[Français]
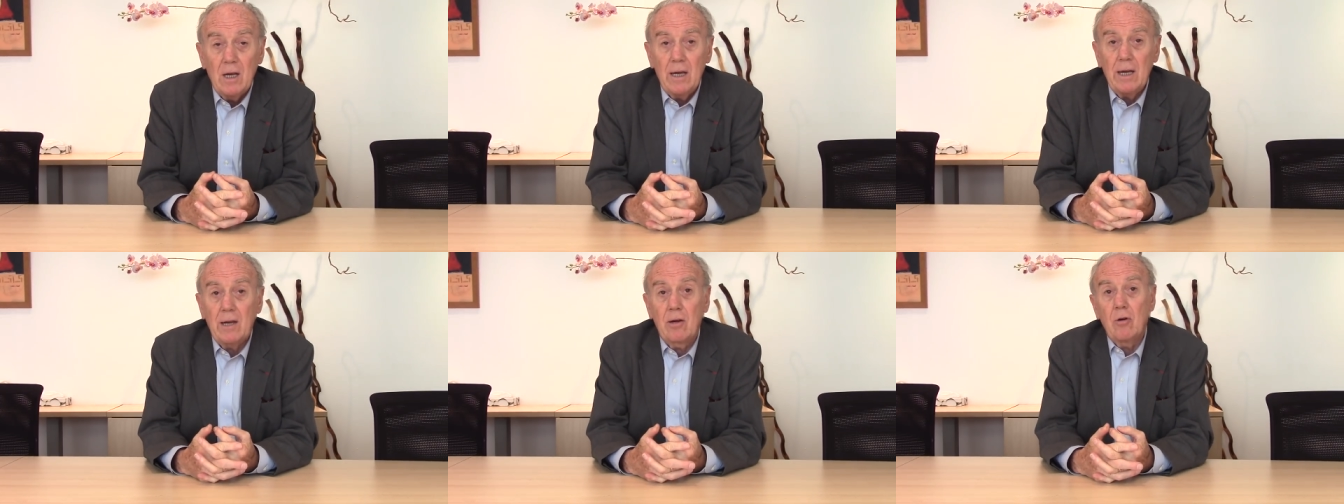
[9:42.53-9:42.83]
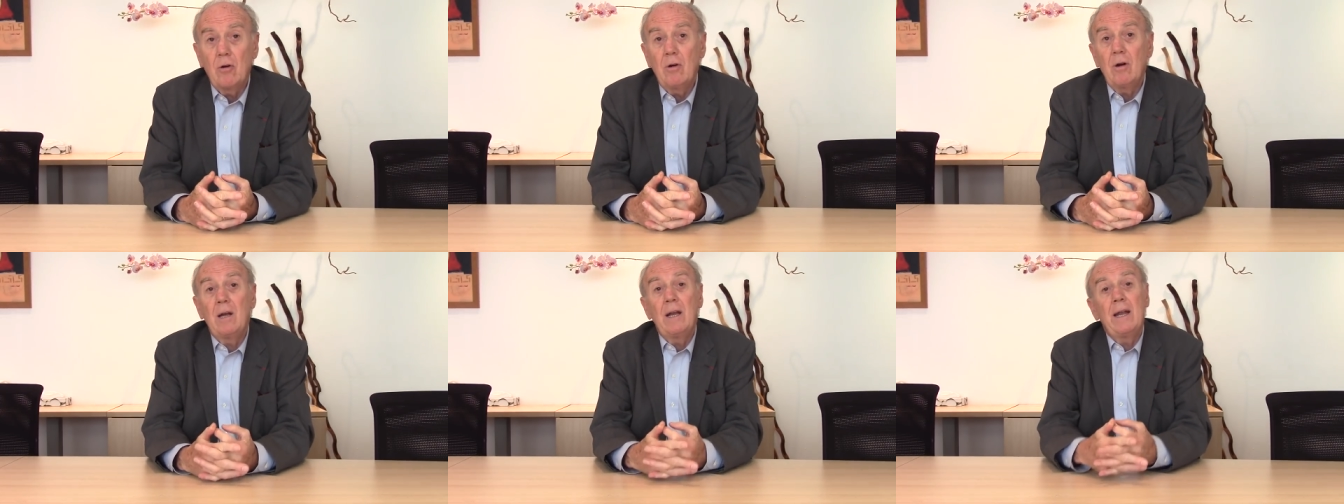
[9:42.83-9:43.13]
et
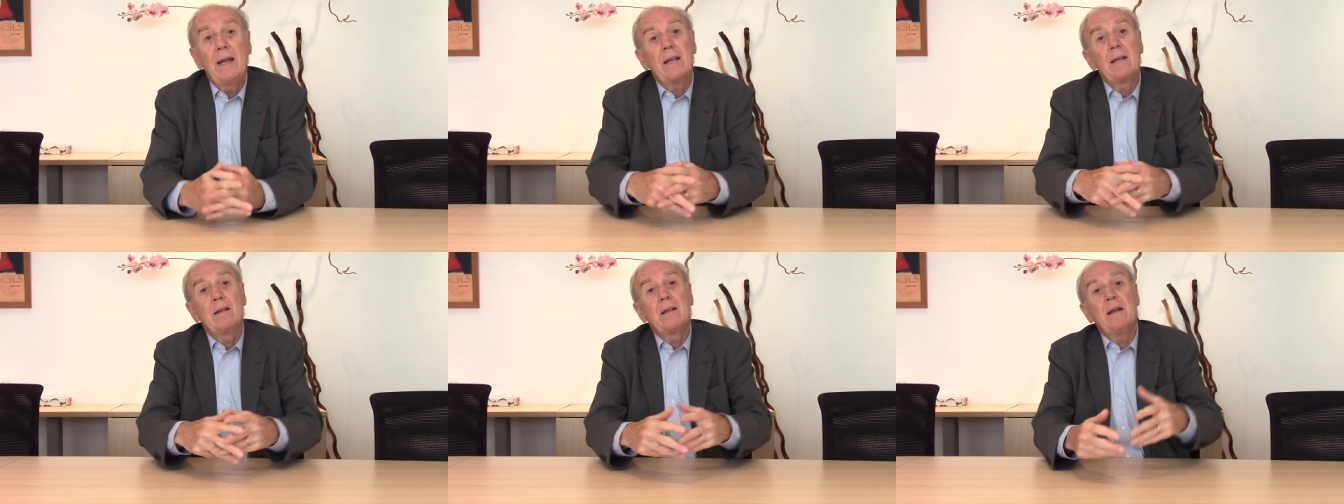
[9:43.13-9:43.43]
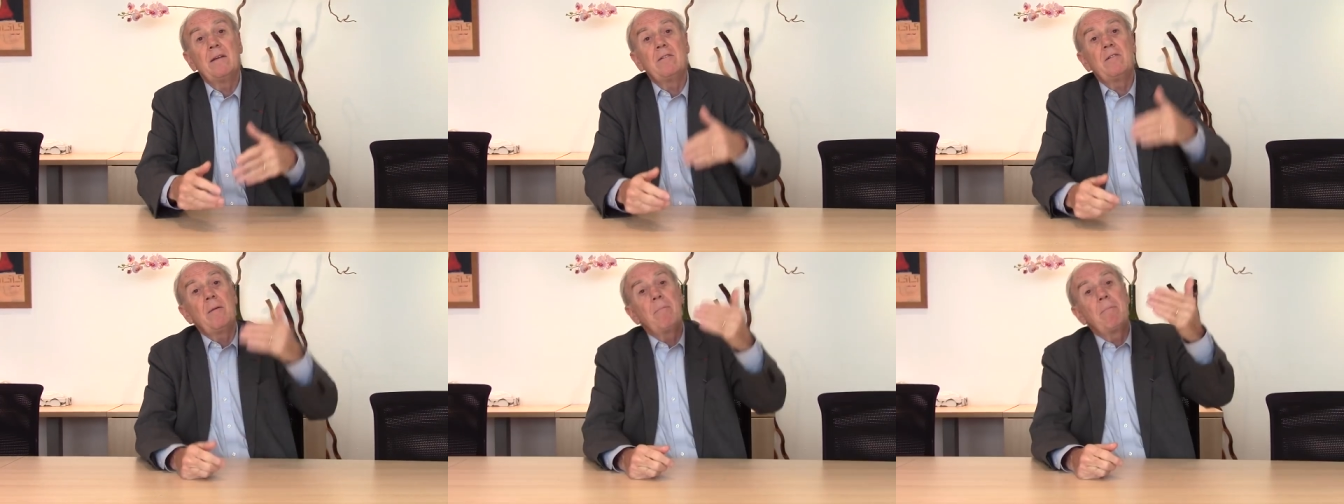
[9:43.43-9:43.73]
que les,
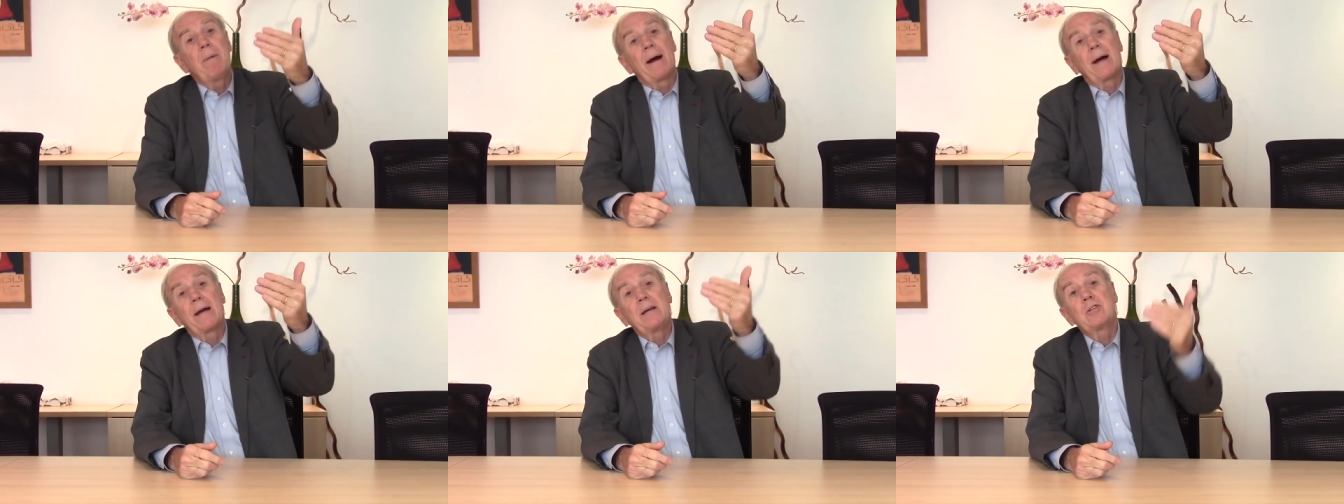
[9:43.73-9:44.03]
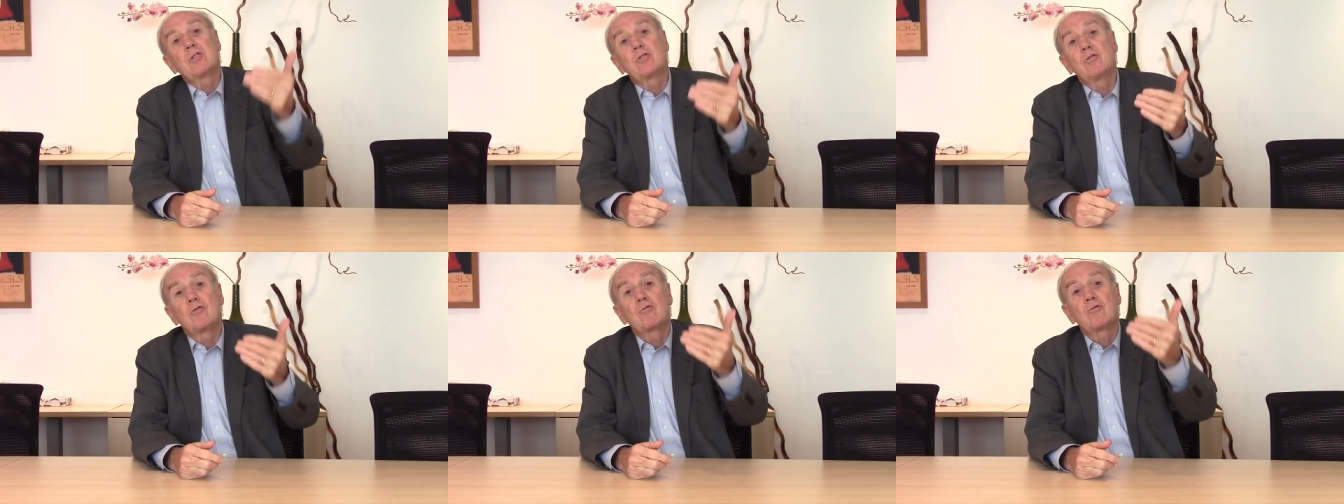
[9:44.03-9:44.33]
les
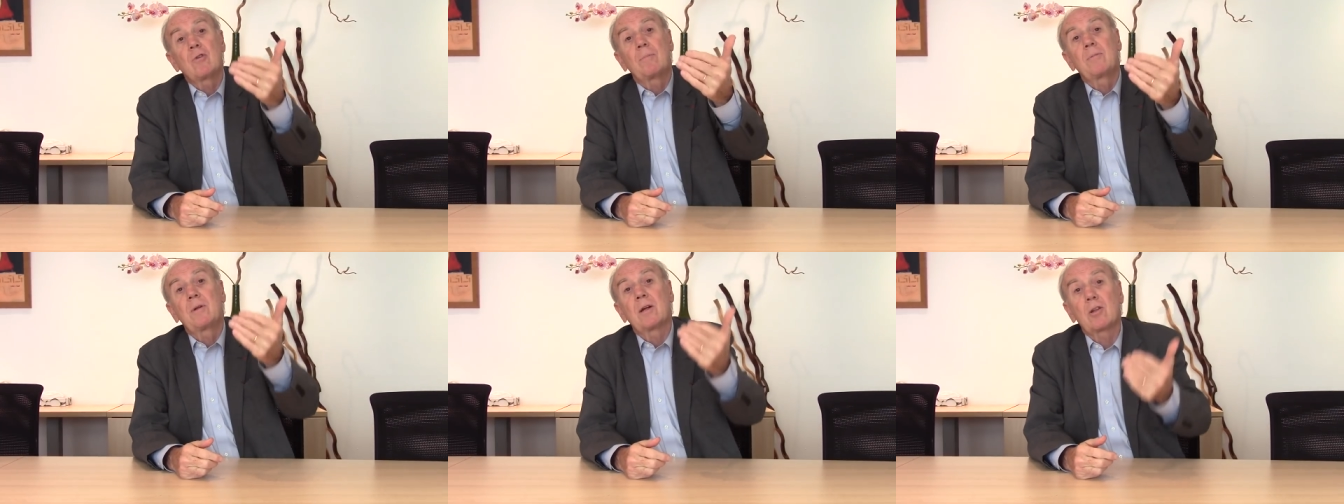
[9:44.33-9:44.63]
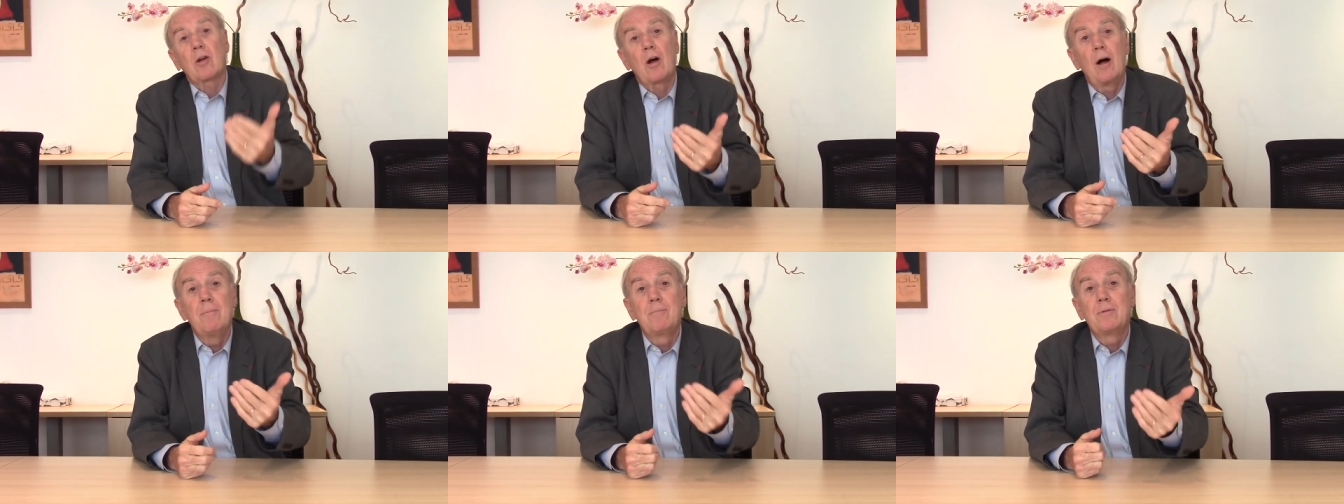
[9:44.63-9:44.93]
riches le soient
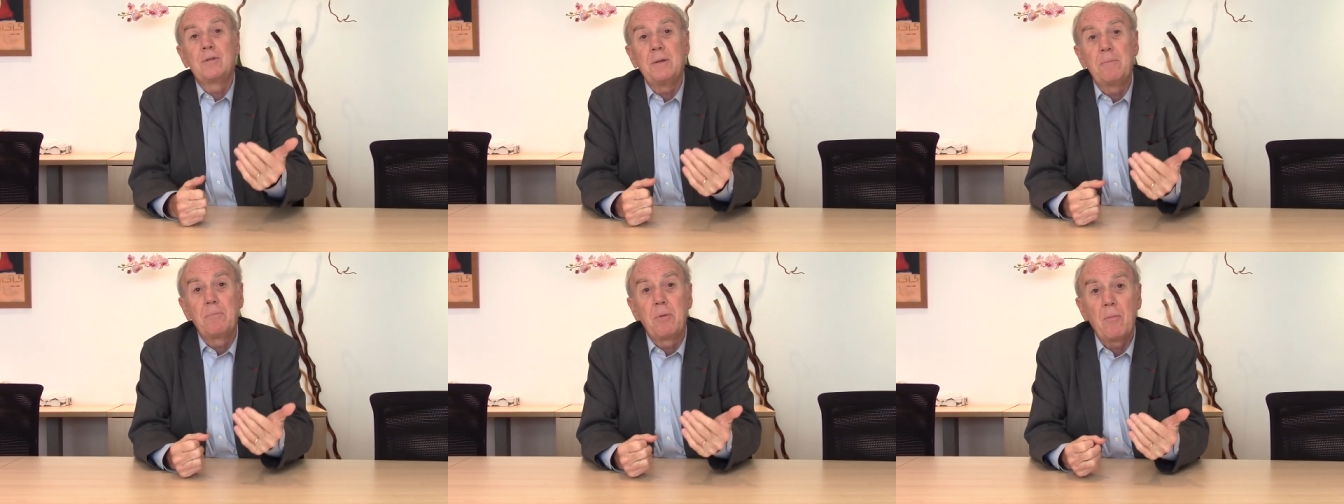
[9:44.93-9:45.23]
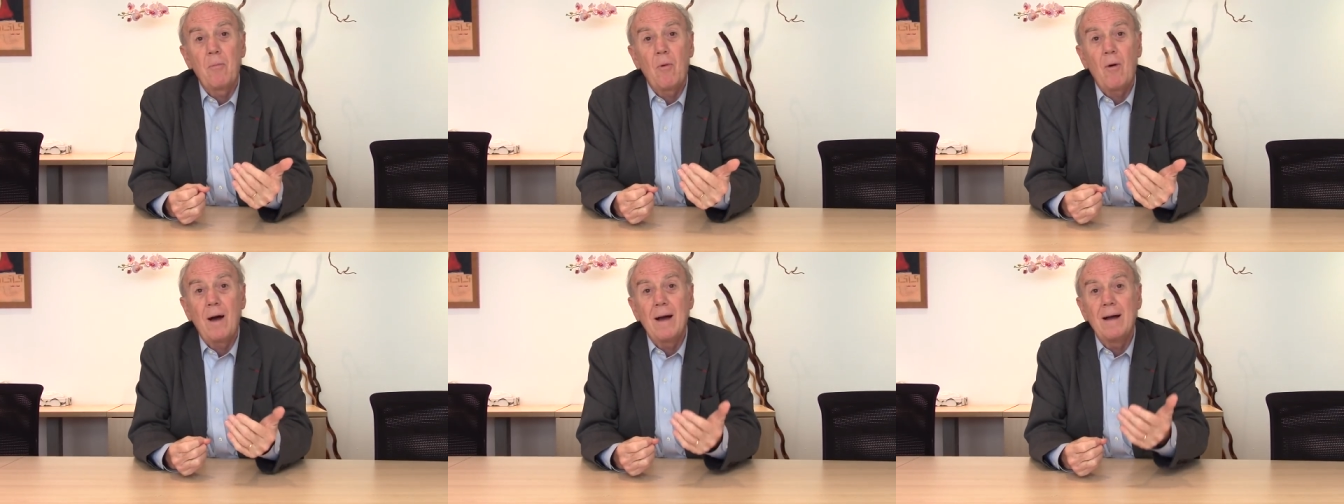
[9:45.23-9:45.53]
peut-être un petit
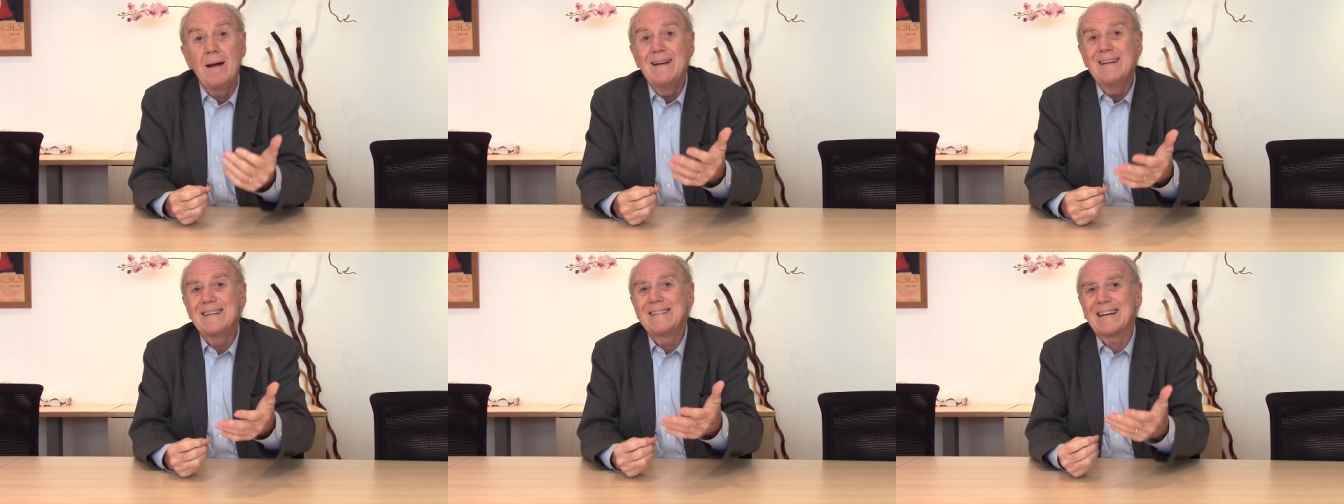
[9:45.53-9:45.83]
peu moins.